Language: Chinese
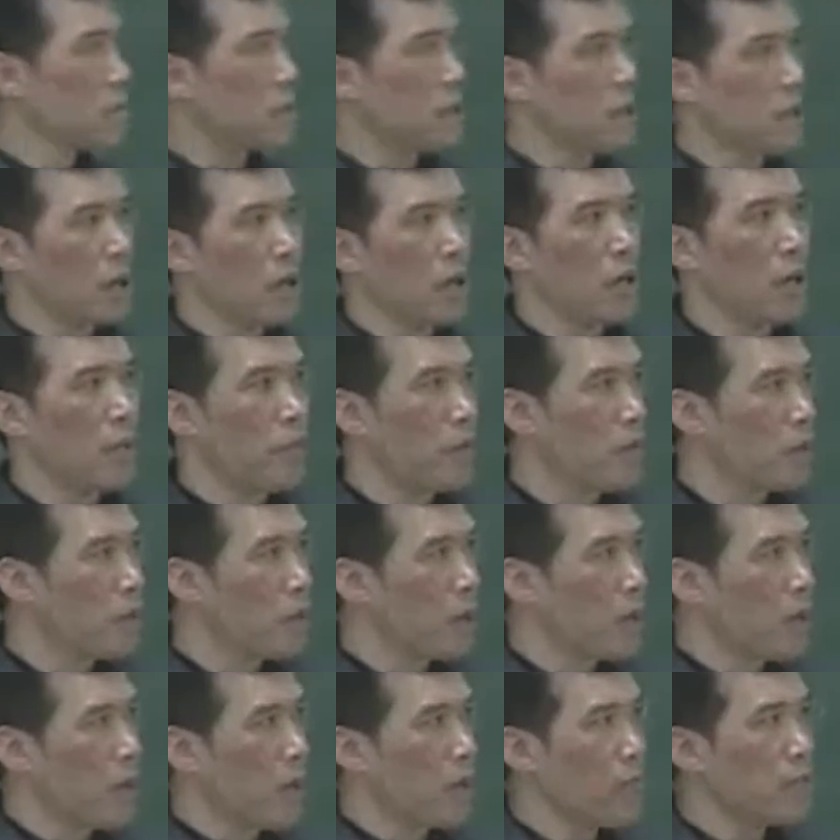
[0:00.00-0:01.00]
解剖
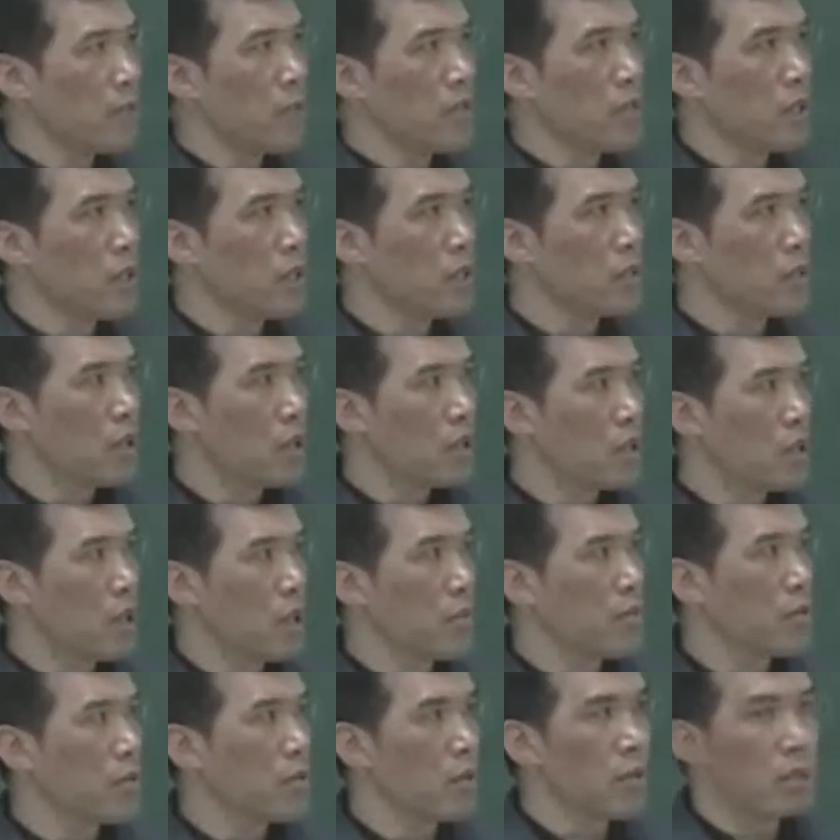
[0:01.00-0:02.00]
的肝不见得
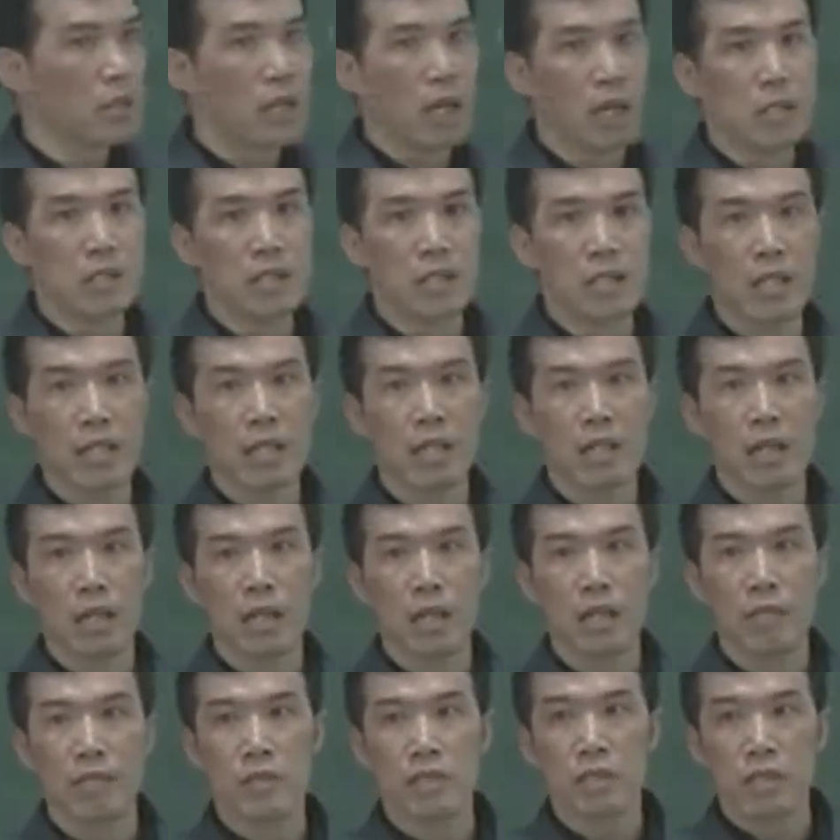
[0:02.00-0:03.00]
解剖的像现
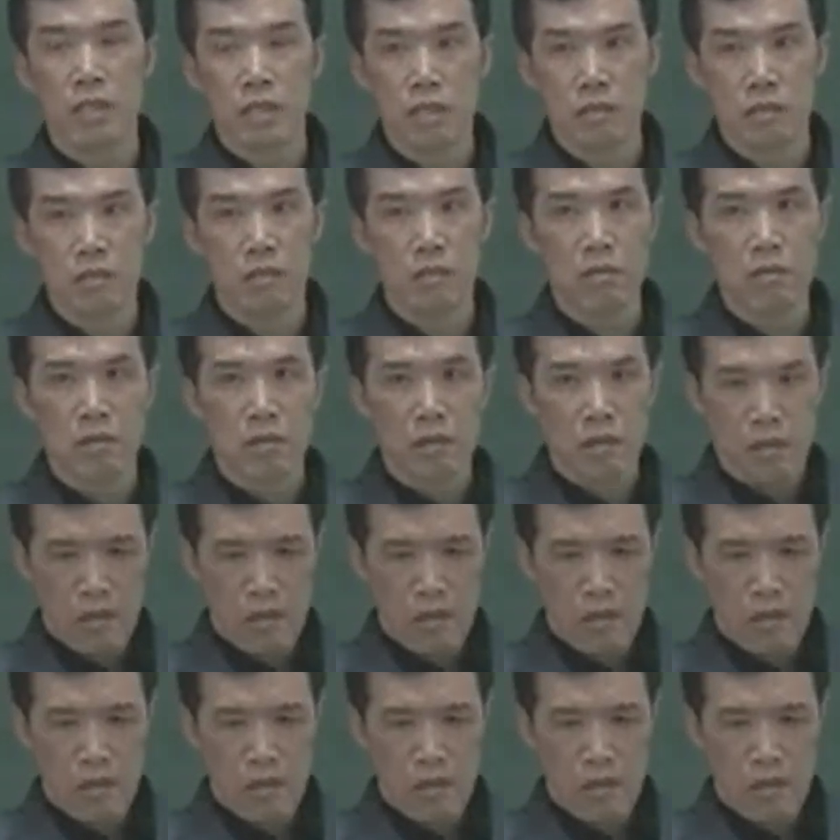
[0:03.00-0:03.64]
代那么细致，